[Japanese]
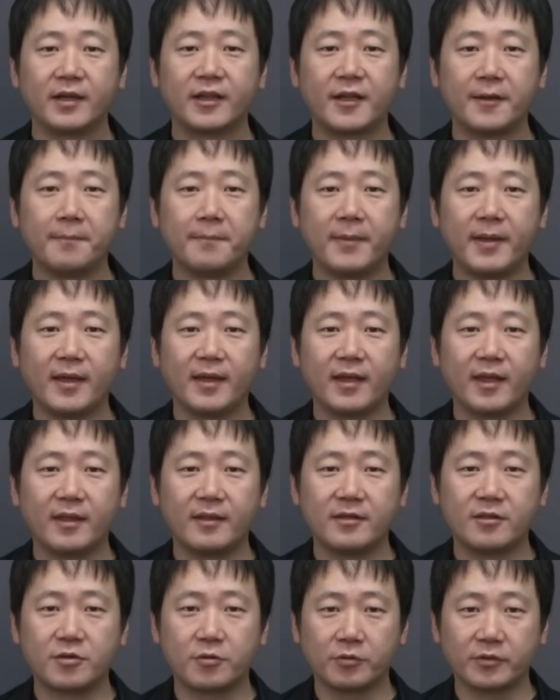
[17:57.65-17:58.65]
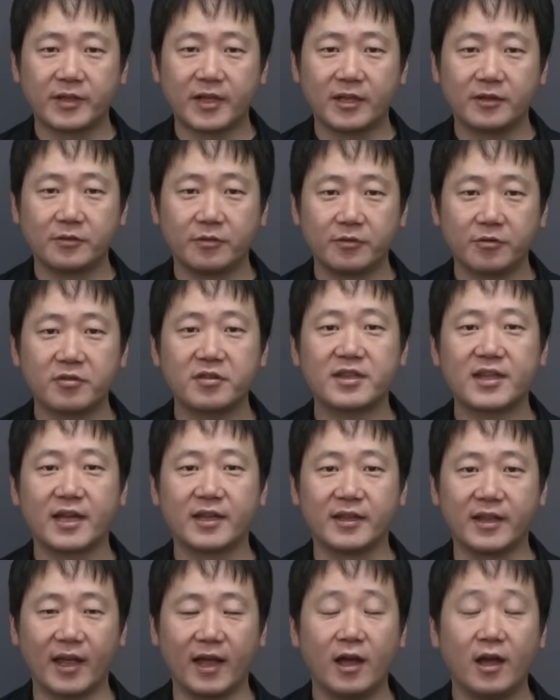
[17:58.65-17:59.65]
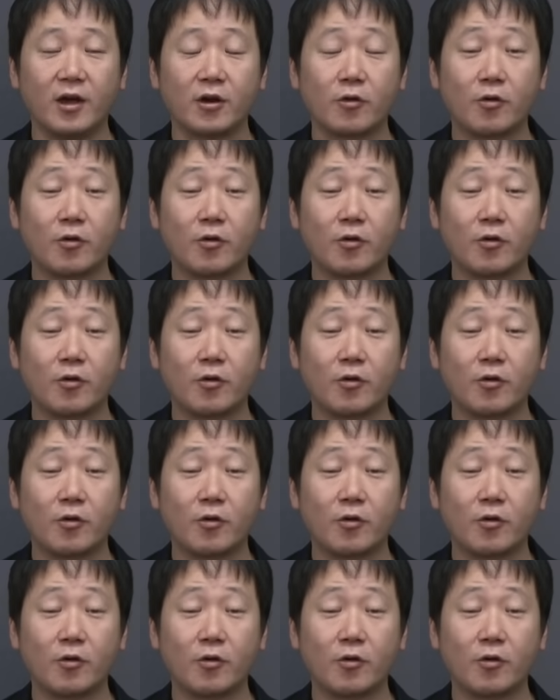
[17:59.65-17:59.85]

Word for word: 元明元正天皇の時代で